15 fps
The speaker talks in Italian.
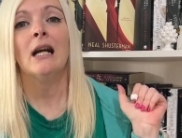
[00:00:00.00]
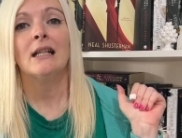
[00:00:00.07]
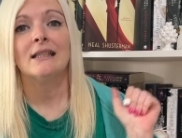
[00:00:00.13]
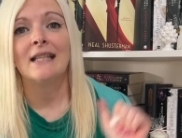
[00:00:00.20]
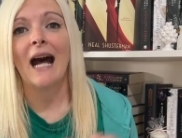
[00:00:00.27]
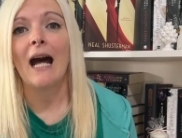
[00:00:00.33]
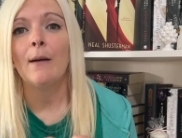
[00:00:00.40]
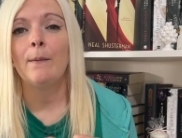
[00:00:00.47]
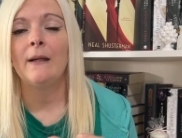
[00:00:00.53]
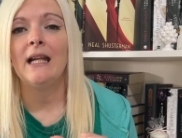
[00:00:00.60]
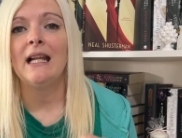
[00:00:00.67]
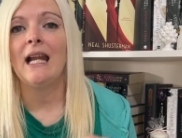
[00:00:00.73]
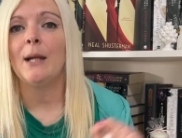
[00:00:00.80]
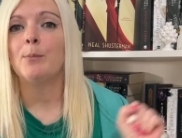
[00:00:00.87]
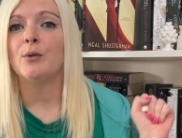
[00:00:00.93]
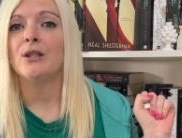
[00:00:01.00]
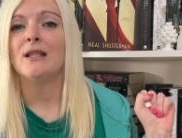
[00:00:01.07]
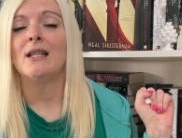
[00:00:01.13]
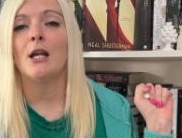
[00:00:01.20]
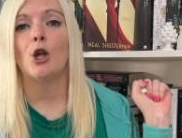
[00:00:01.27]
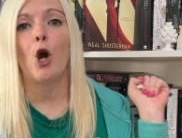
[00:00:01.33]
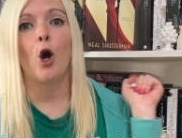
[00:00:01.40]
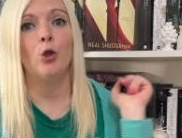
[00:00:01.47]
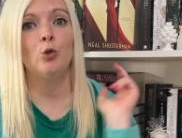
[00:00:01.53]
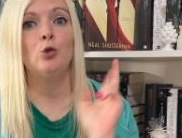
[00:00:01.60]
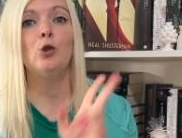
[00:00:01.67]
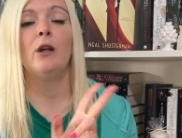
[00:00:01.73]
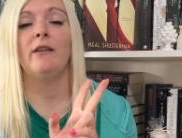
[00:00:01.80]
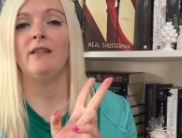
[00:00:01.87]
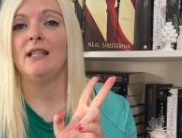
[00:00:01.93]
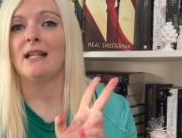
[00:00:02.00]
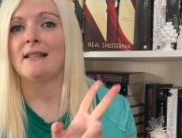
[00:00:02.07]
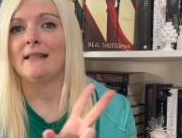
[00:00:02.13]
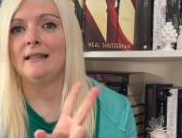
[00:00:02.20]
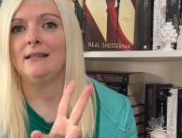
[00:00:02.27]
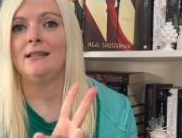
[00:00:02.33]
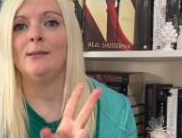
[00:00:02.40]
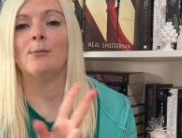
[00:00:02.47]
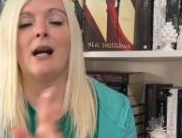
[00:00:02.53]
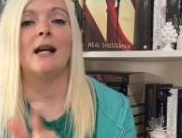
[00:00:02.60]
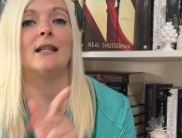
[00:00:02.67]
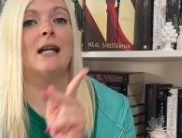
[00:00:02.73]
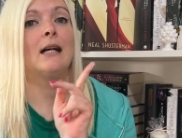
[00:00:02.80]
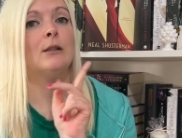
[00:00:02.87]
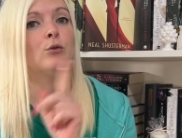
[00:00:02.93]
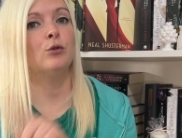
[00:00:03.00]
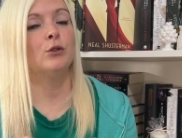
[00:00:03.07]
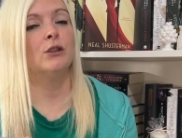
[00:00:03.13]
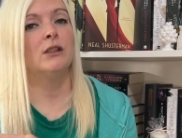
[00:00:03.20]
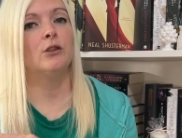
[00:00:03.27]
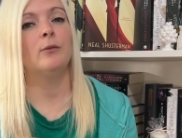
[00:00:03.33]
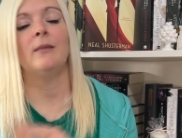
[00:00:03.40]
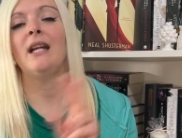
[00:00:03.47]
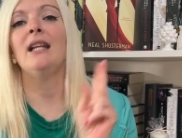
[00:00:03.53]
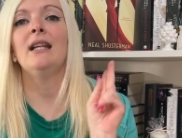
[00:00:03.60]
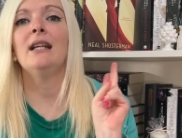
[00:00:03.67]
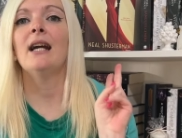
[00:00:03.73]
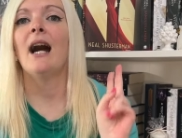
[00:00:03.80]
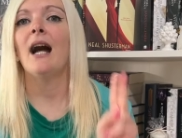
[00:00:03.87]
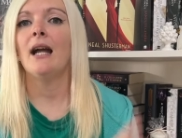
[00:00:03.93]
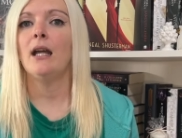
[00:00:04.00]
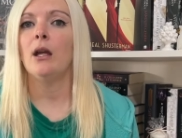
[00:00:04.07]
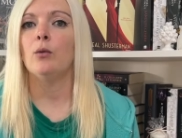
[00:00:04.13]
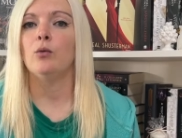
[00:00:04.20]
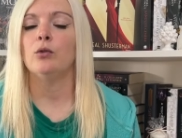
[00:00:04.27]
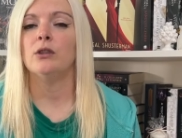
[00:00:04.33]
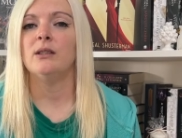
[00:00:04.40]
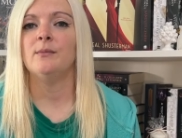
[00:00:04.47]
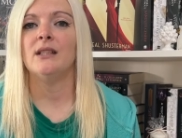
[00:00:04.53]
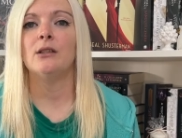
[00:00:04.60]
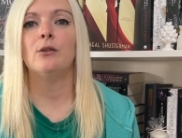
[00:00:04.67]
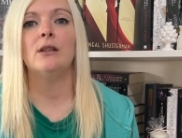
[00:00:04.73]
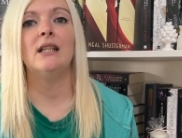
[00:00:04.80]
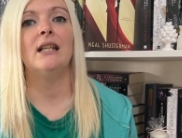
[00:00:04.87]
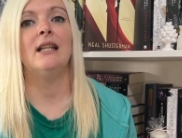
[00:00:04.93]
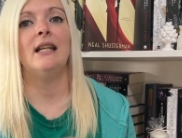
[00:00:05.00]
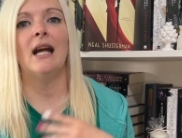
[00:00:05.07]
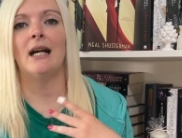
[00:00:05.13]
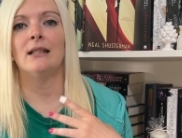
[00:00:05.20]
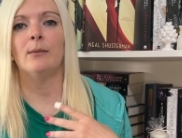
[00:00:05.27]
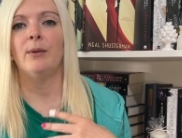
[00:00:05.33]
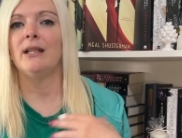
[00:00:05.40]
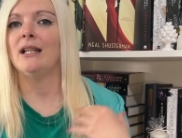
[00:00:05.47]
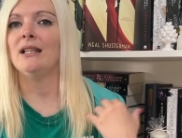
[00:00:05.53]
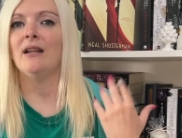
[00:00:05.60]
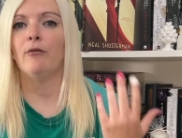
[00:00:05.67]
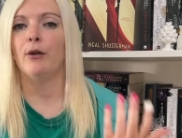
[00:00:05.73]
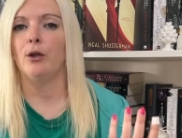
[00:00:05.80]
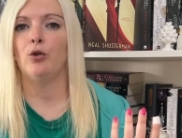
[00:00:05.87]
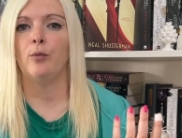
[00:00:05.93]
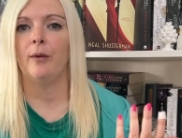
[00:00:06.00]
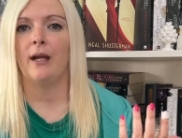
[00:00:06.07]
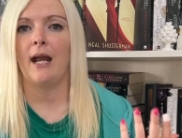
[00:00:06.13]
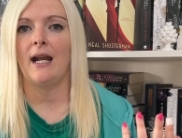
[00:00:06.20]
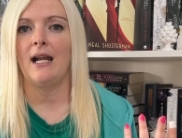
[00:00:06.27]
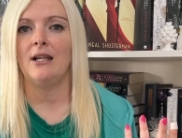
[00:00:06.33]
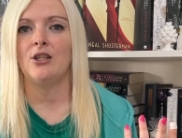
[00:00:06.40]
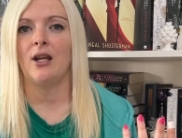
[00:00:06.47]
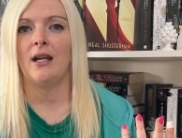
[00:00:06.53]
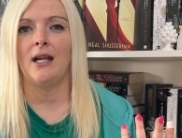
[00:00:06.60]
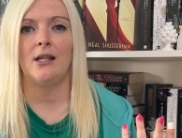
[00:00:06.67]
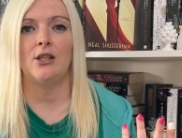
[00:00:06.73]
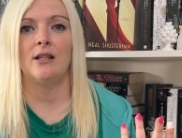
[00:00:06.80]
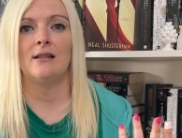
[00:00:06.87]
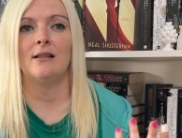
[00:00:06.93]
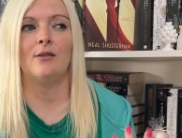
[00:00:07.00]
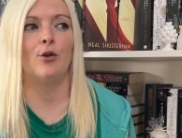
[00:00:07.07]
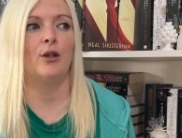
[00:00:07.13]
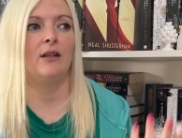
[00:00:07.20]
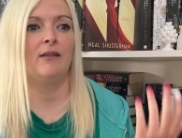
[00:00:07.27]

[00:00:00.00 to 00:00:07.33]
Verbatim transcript: da aprile posterò due video a settimana, uno di domenica e uno di mercoledì, anche perché devo recuperare le recensioni,